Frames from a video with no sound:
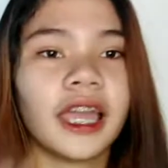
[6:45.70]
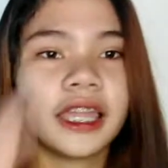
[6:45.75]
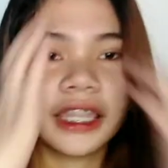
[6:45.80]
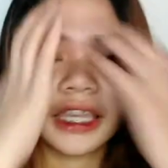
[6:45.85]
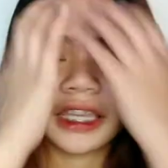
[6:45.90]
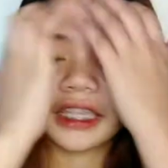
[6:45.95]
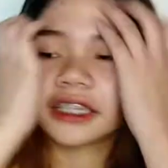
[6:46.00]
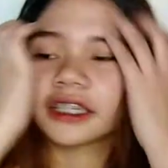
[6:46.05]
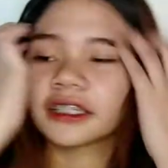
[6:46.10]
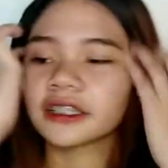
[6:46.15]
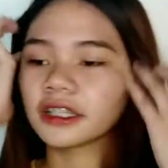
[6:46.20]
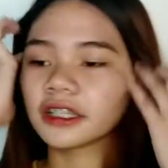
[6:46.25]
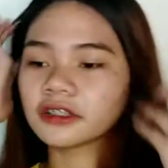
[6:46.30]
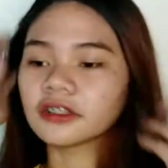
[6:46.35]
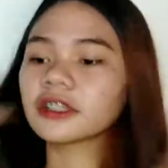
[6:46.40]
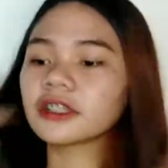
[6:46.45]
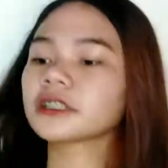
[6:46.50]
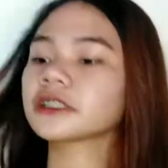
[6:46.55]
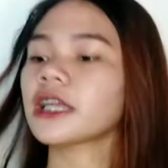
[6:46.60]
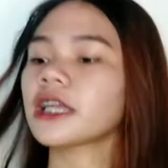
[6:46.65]
niya, nakikita
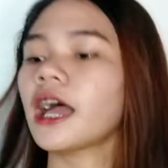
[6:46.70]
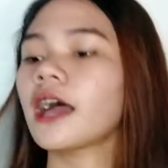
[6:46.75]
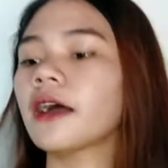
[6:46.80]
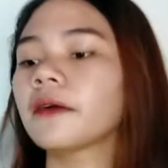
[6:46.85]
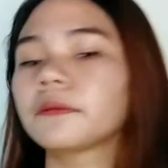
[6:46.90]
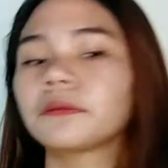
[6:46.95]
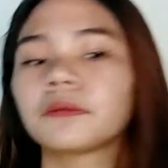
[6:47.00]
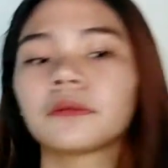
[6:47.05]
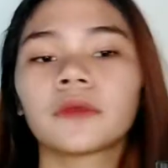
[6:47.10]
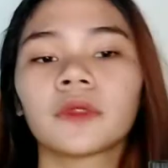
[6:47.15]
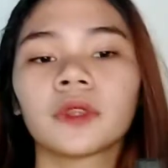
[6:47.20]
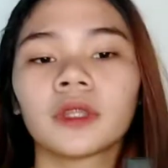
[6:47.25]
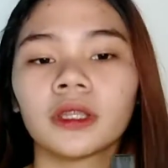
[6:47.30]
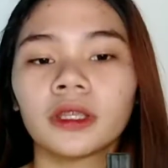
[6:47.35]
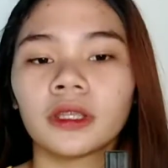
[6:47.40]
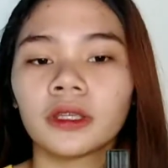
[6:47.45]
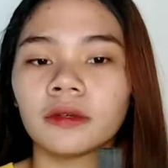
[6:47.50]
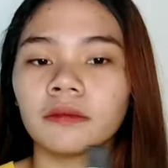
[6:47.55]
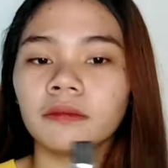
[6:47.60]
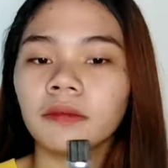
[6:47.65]
niya na siya.
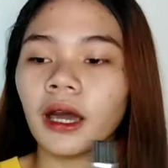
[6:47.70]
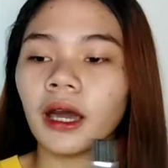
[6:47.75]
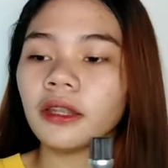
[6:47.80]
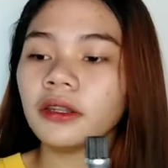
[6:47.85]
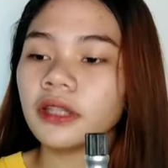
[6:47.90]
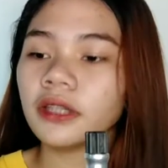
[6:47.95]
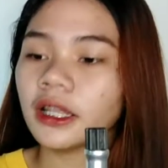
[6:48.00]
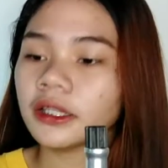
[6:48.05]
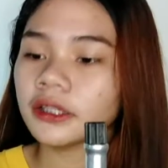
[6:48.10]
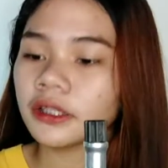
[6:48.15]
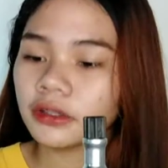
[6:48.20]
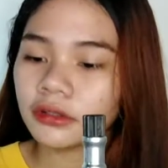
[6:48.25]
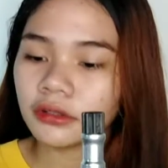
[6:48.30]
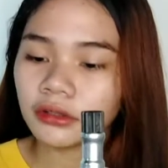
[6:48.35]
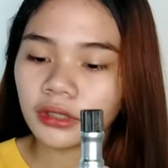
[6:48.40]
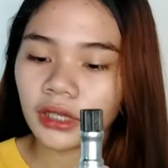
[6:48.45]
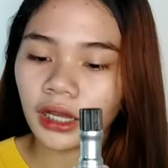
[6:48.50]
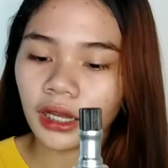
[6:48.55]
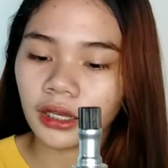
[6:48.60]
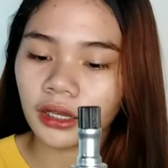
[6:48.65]
Paano natin
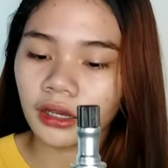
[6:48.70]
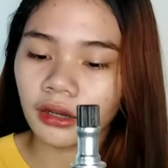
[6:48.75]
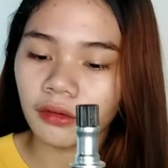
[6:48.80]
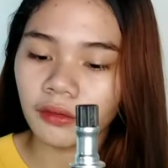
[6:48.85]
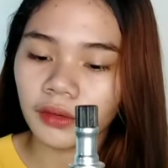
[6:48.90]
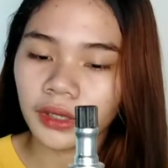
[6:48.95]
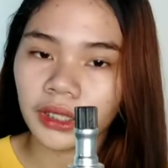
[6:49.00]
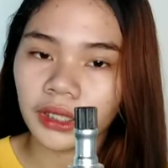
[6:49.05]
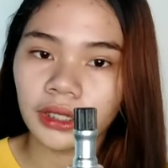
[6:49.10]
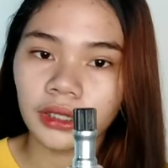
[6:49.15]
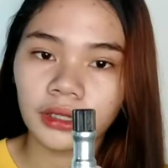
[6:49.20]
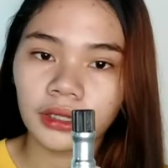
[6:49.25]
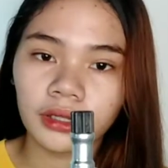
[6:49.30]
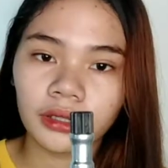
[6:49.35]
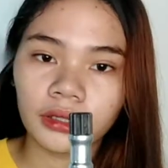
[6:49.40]
ito gagawin?